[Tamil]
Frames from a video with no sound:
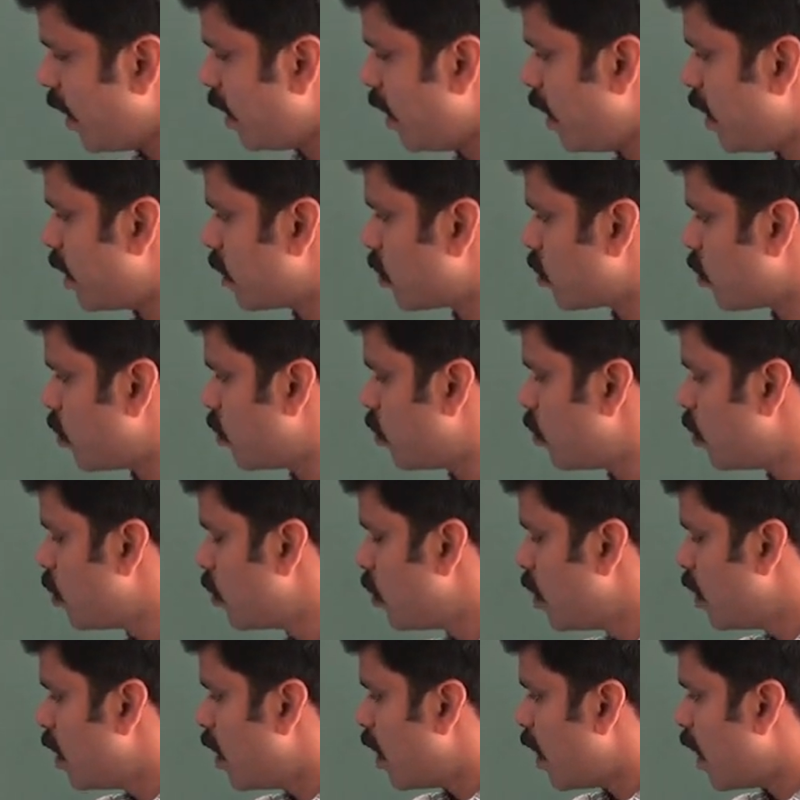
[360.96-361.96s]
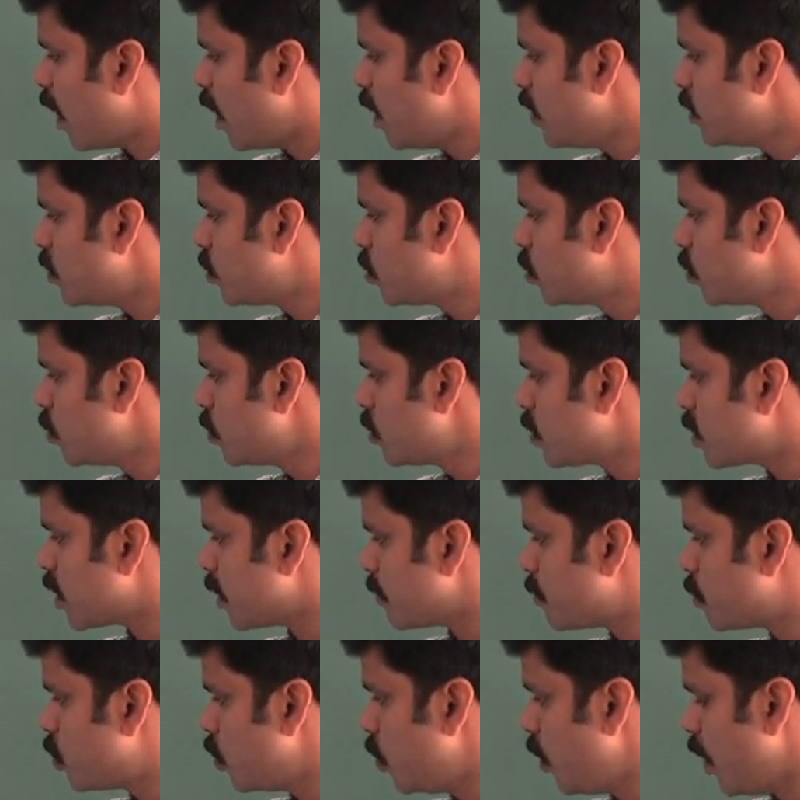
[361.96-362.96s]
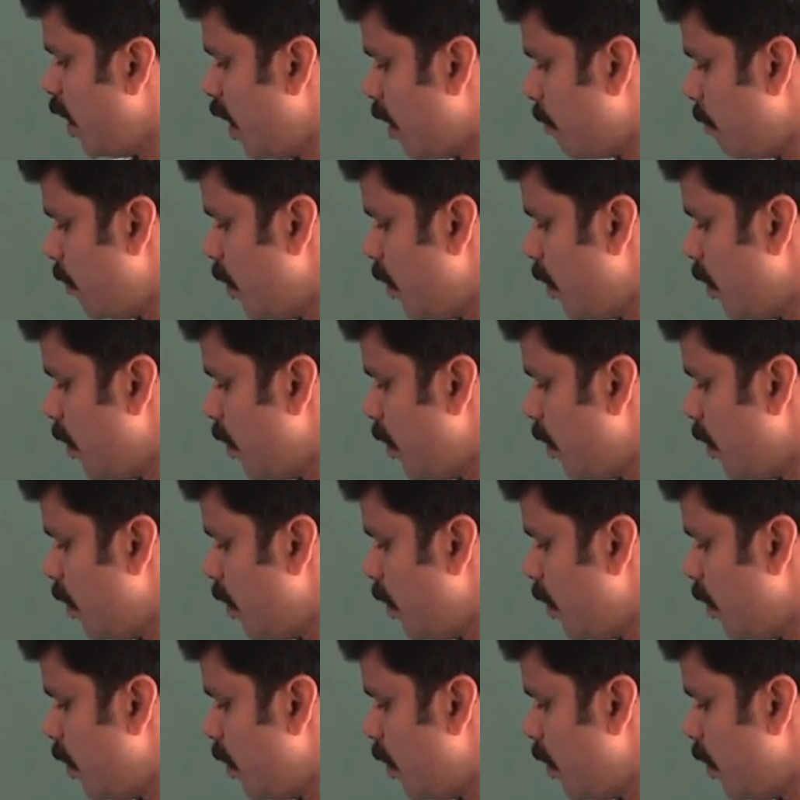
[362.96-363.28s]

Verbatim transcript: என்ன அர்த்தம் ஐ ஷுட் சப்ஸ்டியூட் எம்